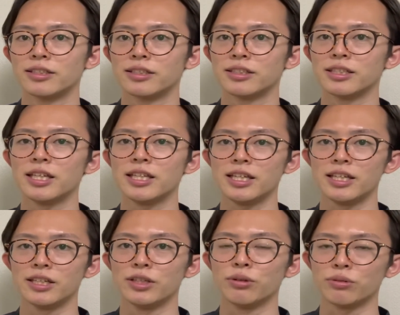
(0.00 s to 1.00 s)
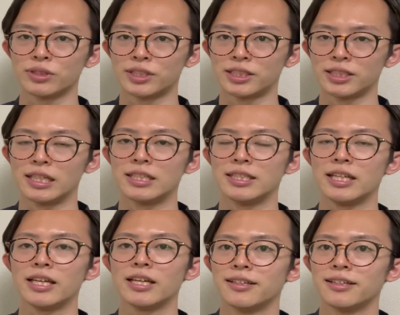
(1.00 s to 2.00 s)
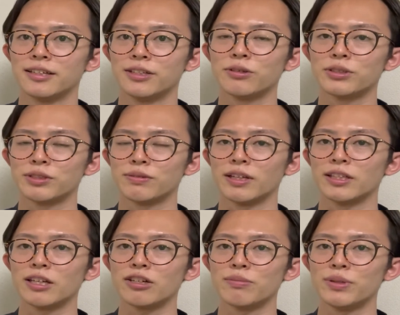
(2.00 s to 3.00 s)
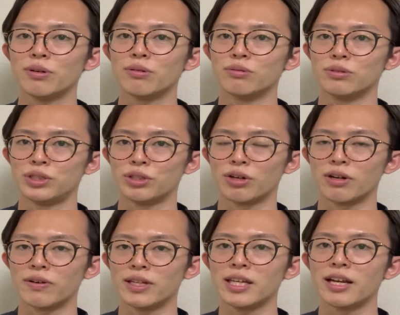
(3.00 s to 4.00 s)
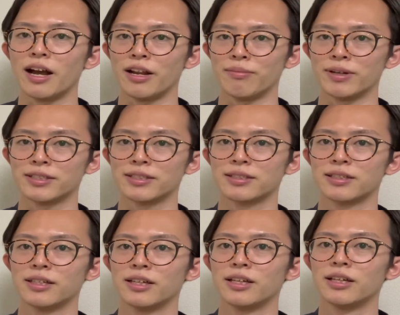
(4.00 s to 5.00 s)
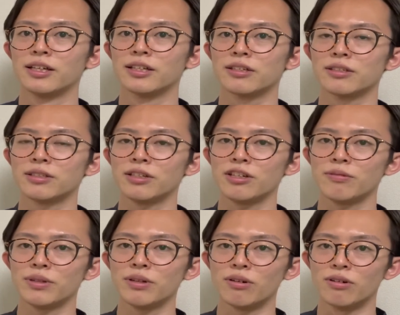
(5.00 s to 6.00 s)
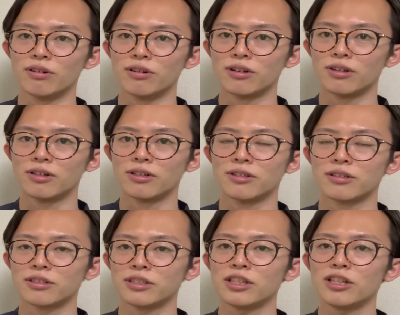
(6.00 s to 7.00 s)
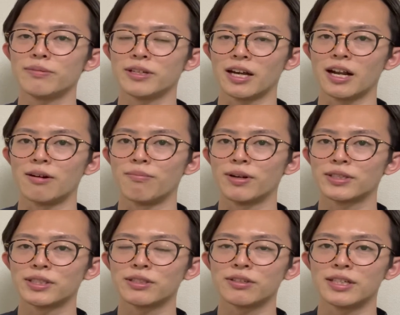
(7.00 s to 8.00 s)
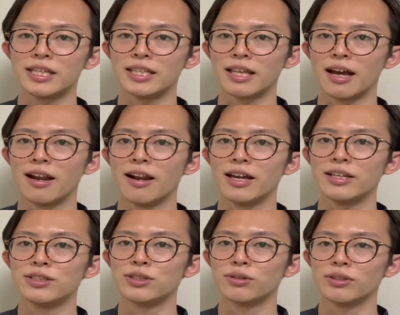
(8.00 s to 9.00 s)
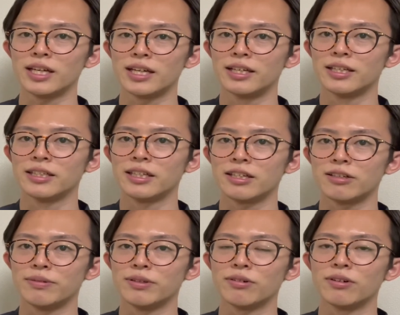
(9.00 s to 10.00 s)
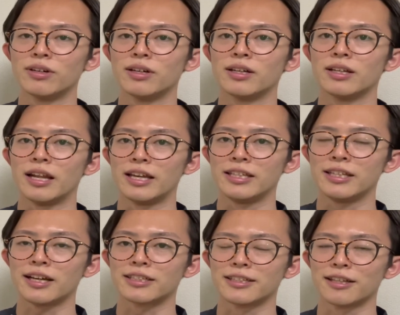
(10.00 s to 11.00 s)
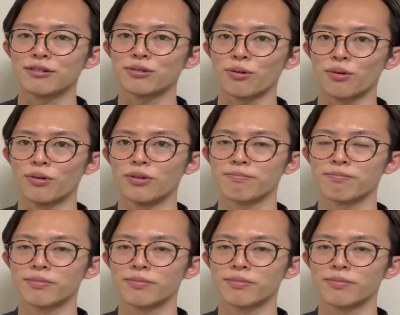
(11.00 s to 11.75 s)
次に、用地ですね。用地は手首の後ろ側にあります。薬指の、薬指からまっすぐ引いたライン上で手首のラインに重なるところ。